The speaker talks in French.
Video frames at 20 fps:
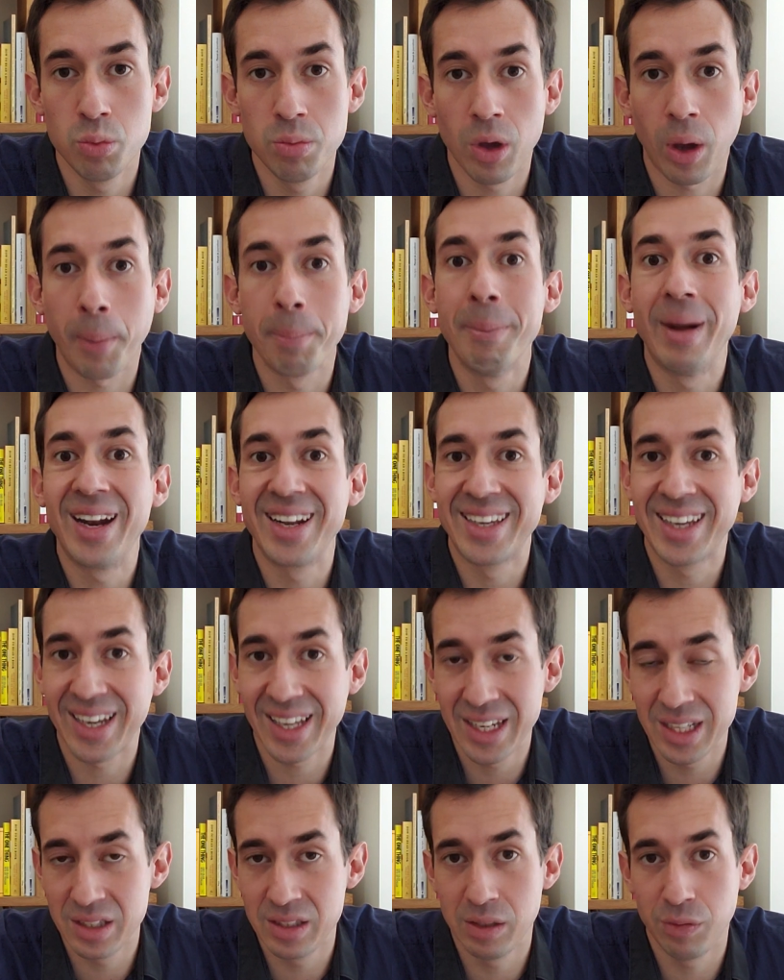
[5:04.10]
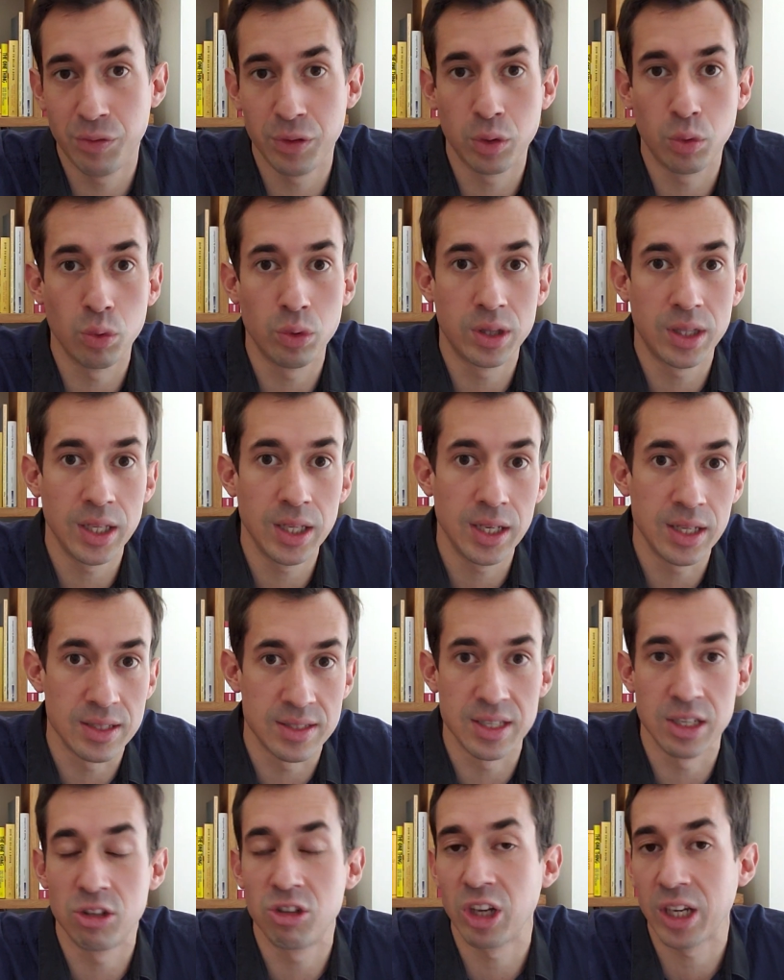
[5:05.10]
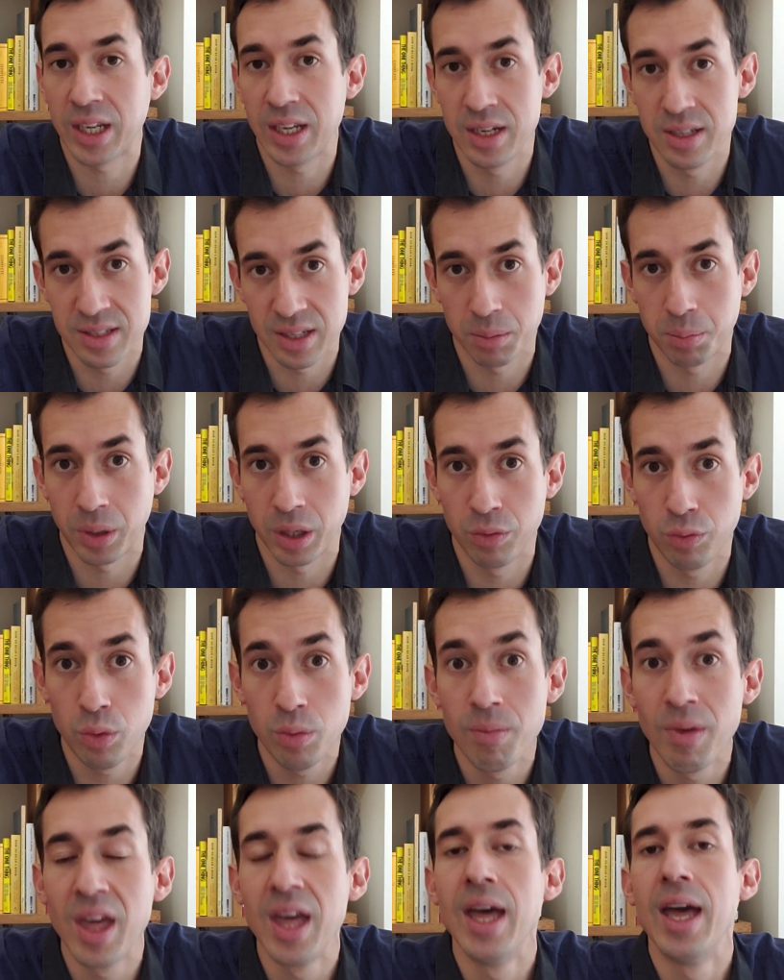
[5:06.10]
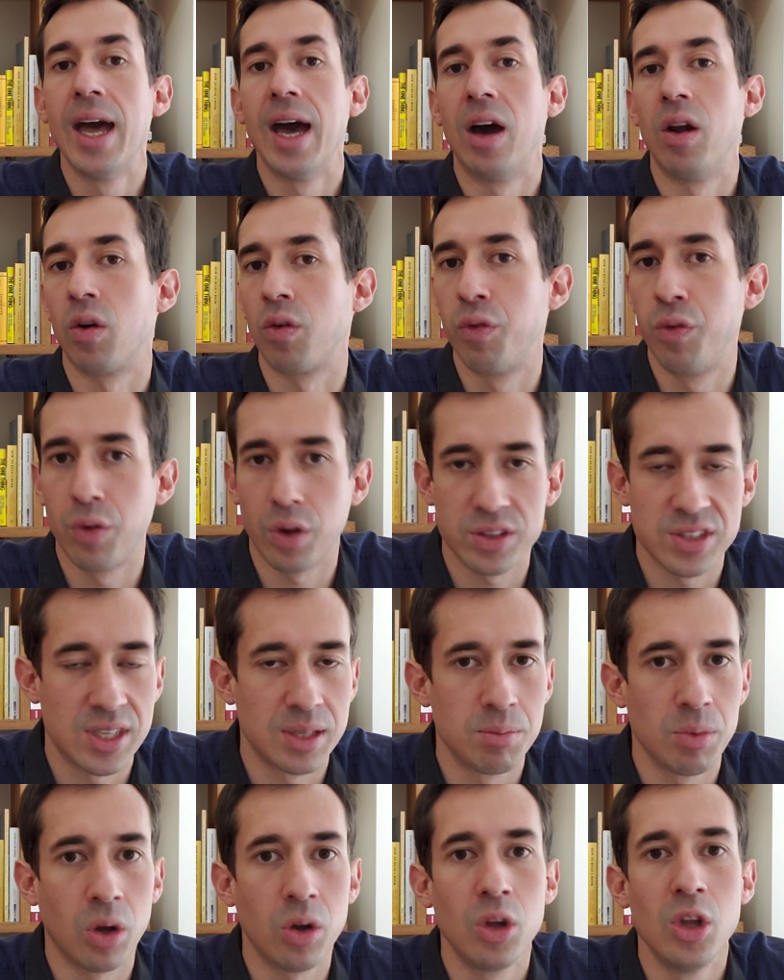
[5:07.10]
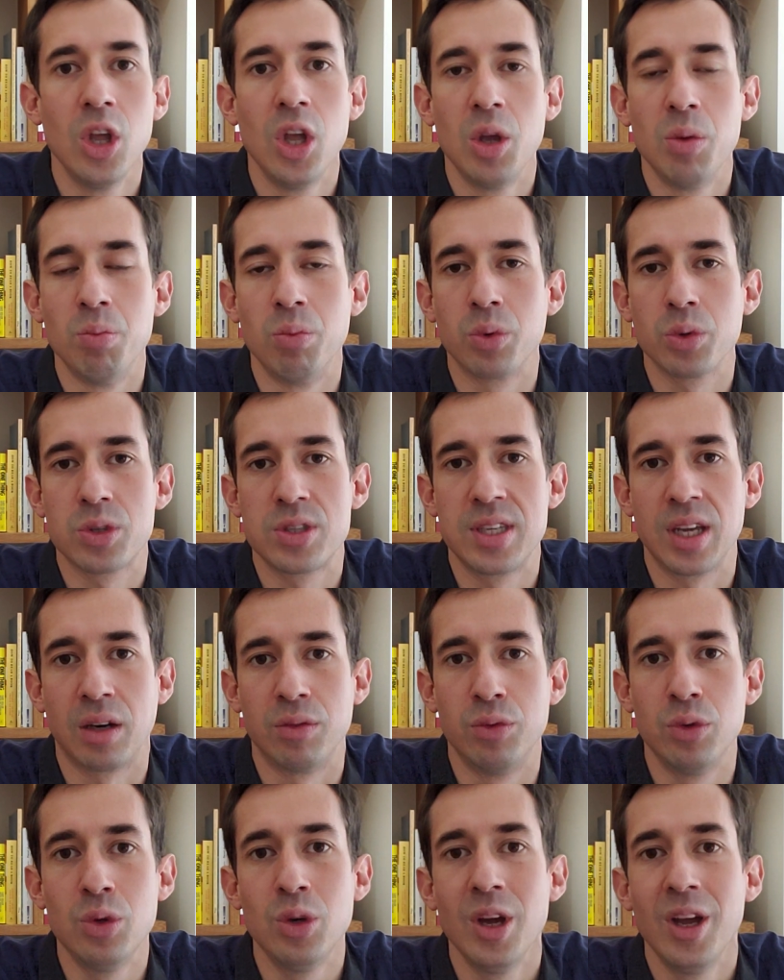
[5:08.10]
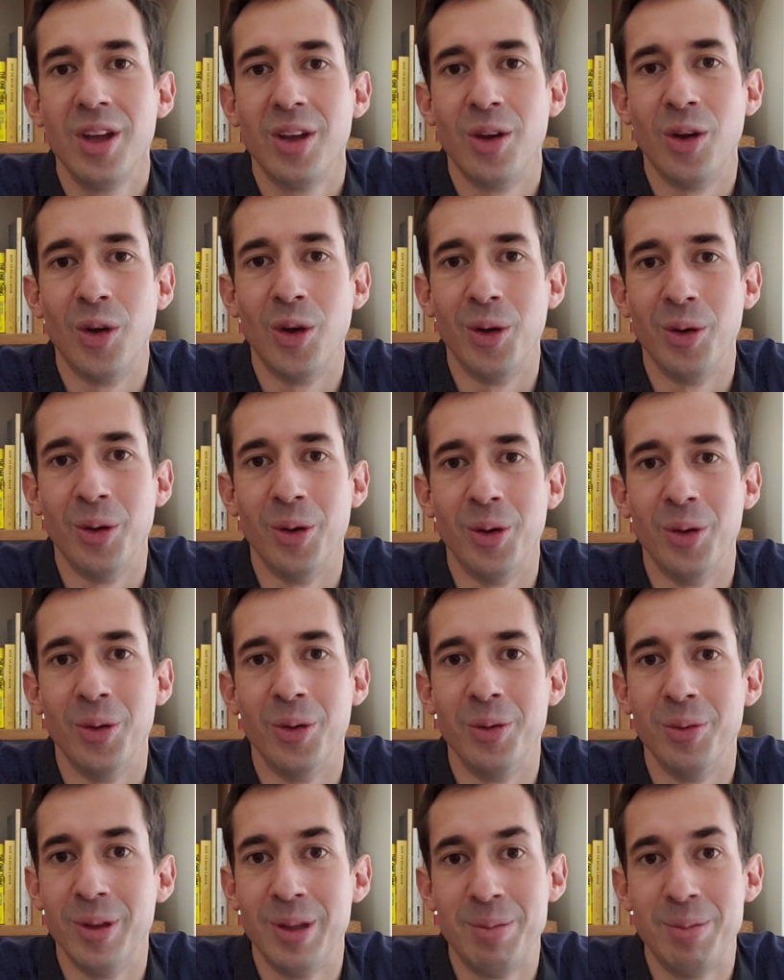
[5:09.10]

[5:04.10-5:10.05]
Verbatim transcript: humeur malgré les difficultés, les échecs et les imprévus, alors forcément, mon cerveau euh,